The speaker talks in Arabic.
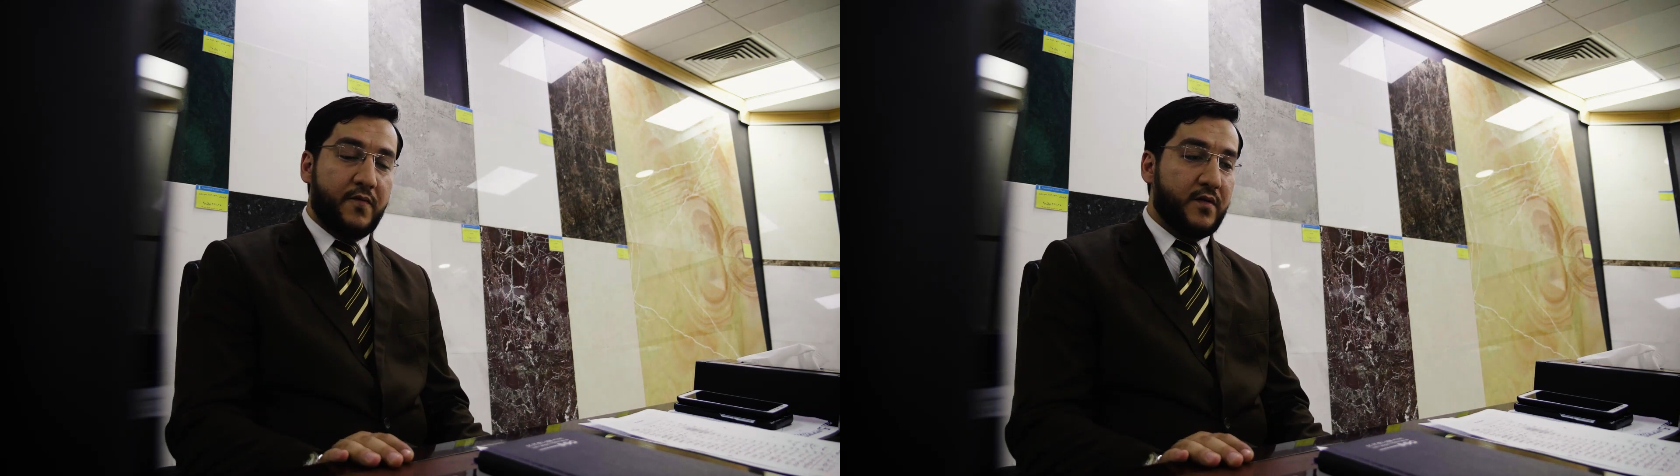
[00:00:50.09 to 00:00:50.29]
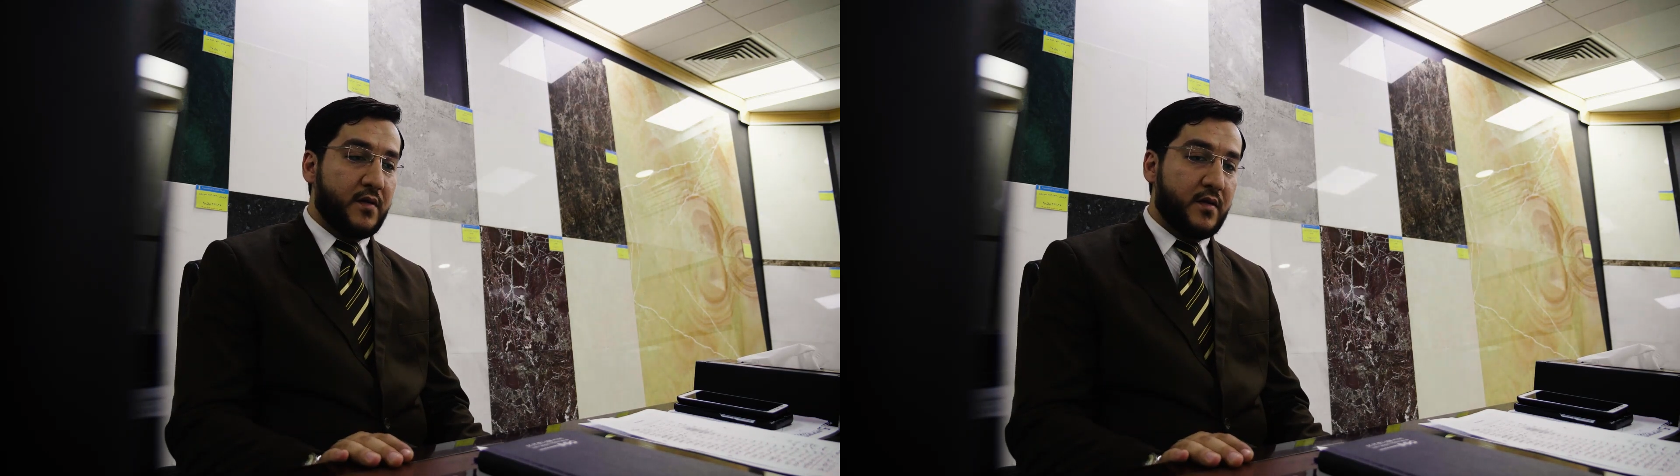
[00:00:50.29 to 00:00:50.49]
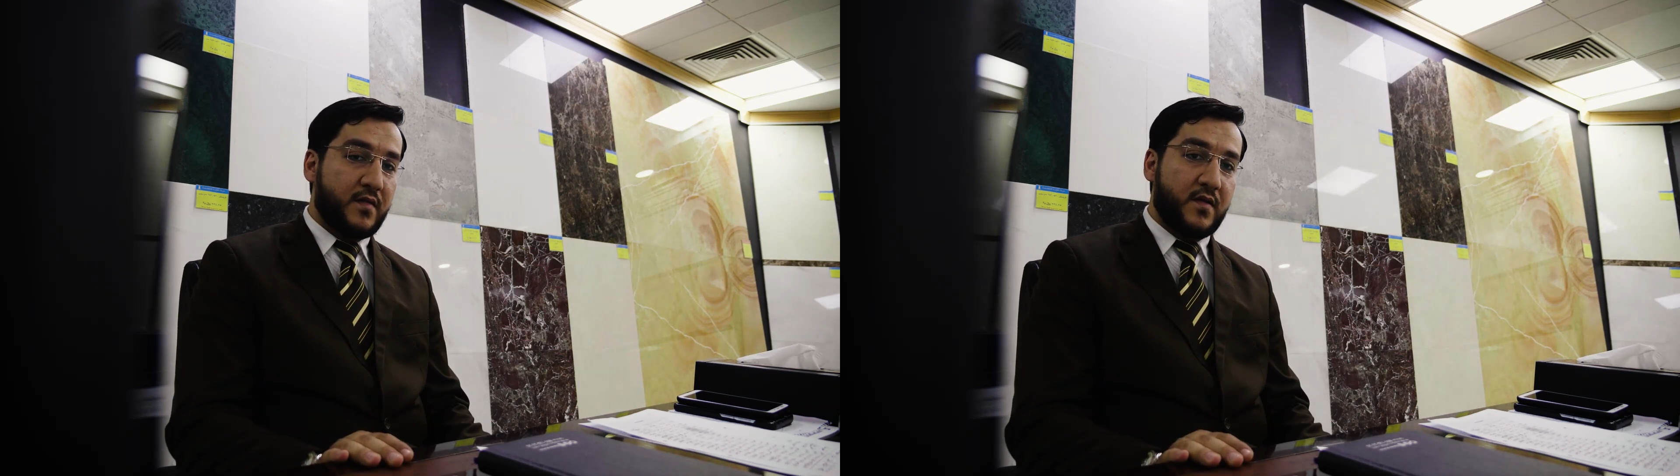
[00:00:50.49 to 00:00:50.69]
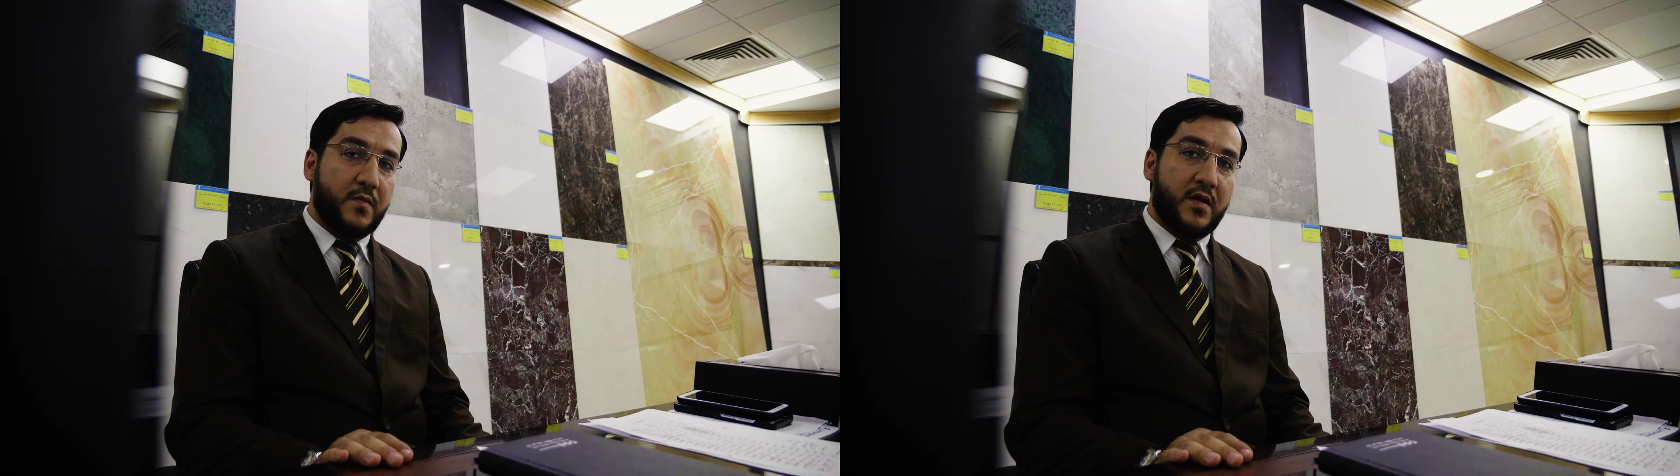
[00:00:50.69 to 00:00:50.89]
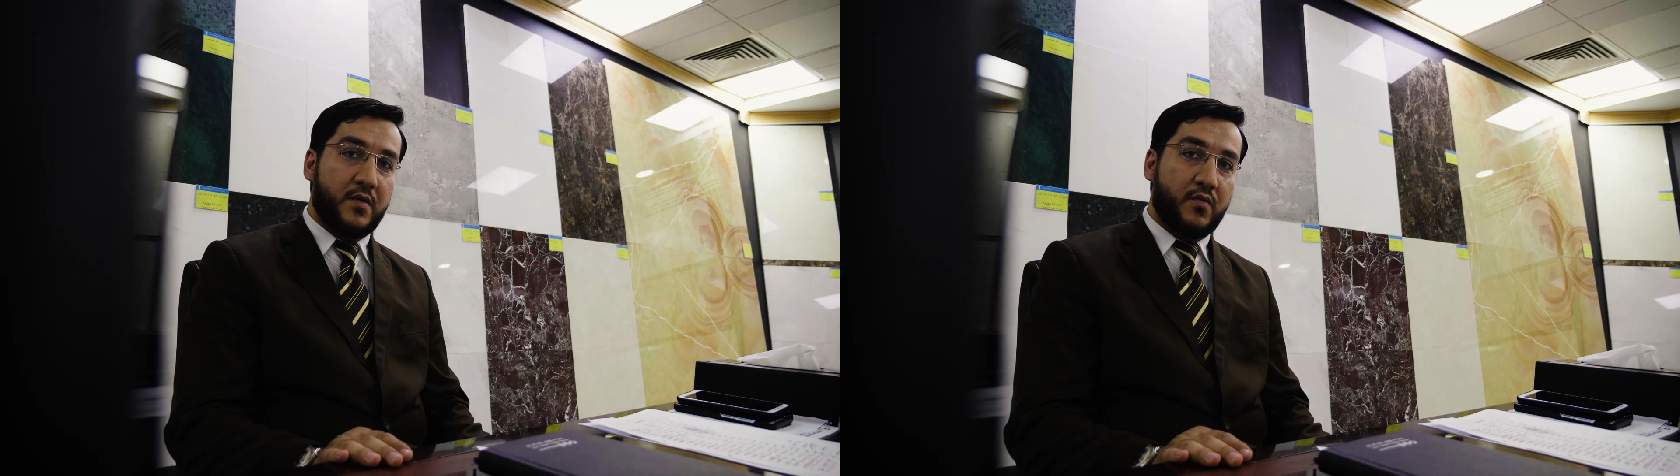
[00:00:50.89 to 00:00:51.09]
وفي
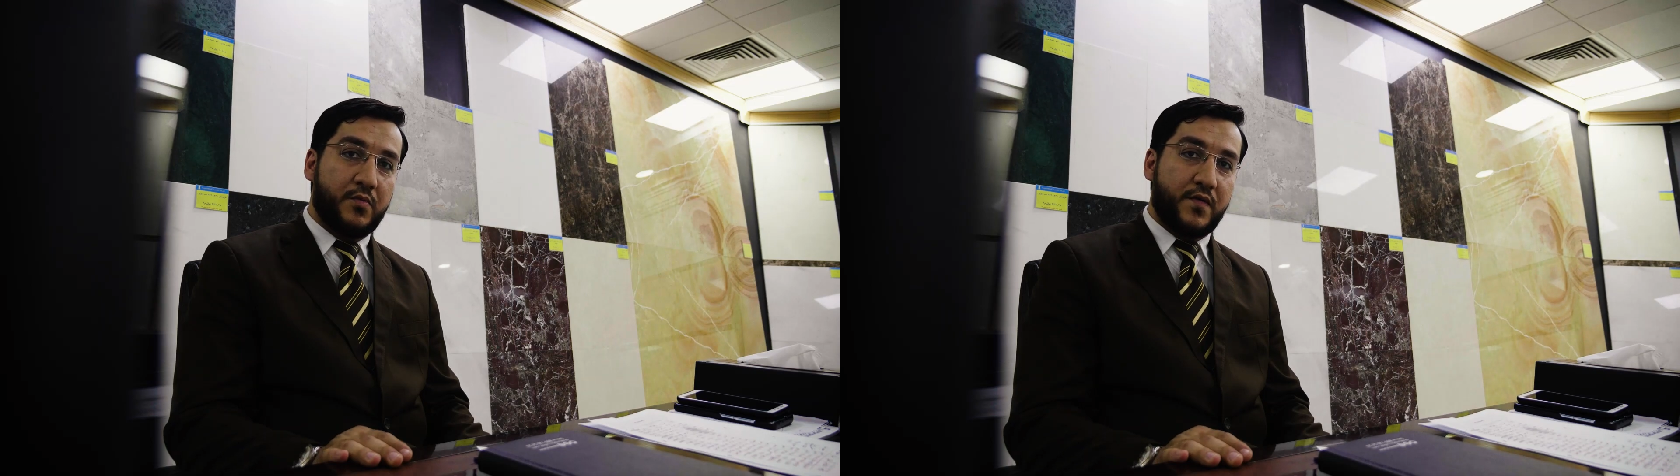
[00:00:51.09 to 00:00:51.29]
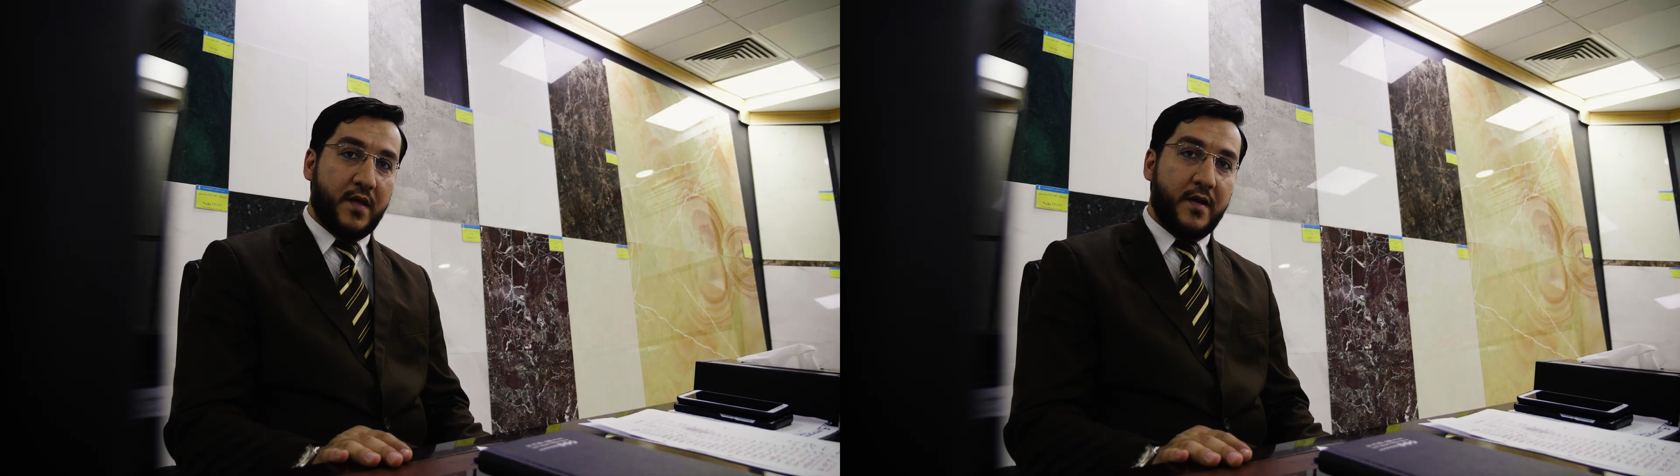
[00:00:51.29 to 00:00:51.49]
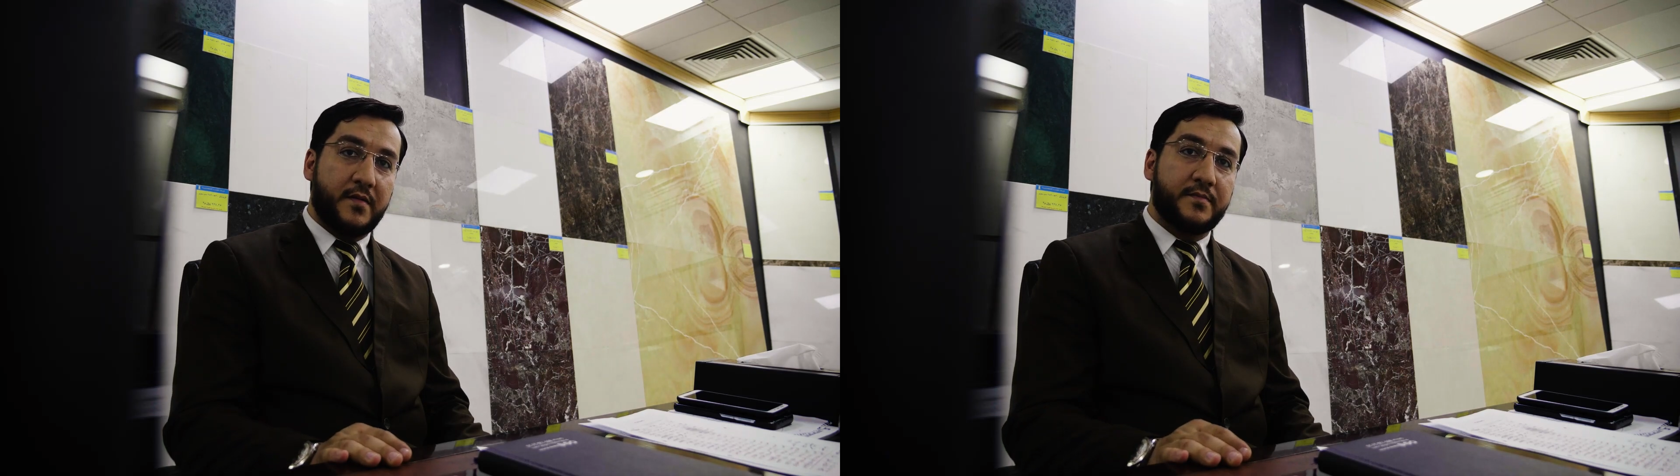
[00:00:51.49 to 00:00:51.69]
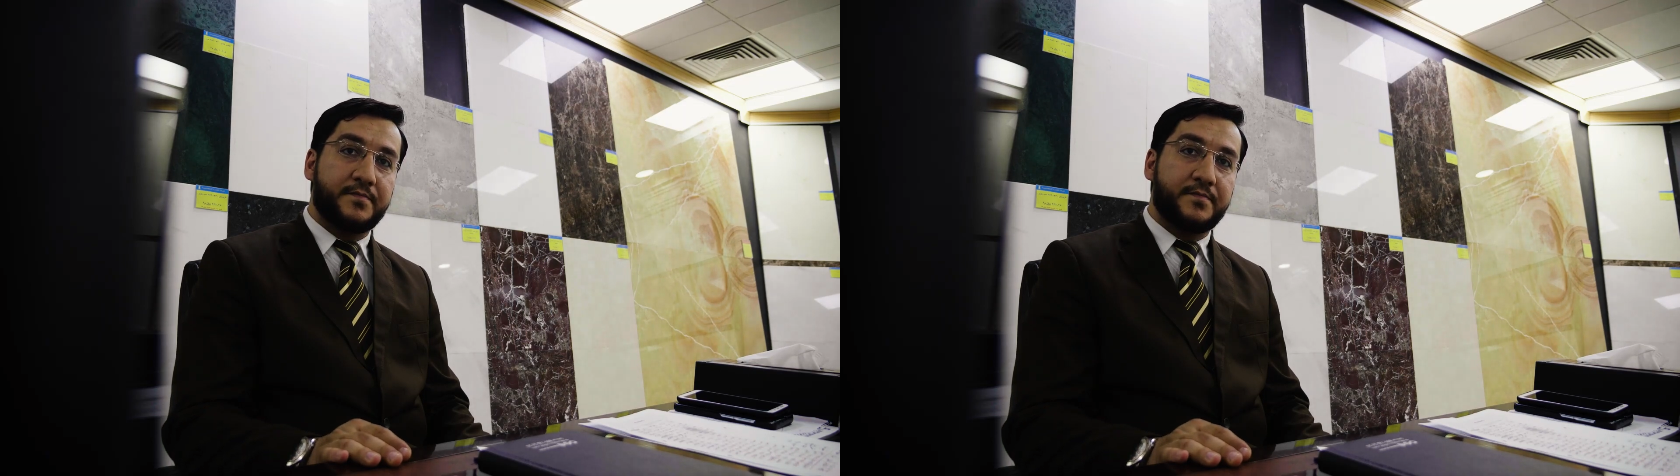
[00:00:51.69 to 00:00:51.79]
السيراميك عليكم سلام